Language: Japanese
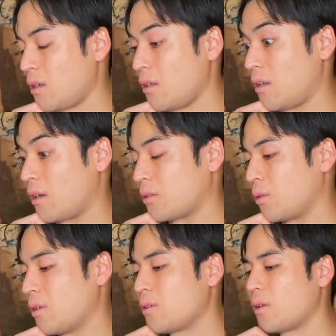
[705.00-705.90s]
なんかそ
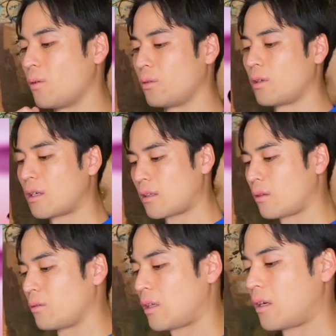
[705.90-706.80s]
れぞれの踊り方
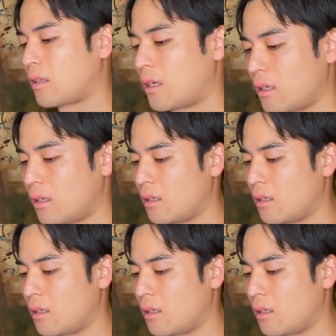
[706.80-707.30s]
と歌い方が、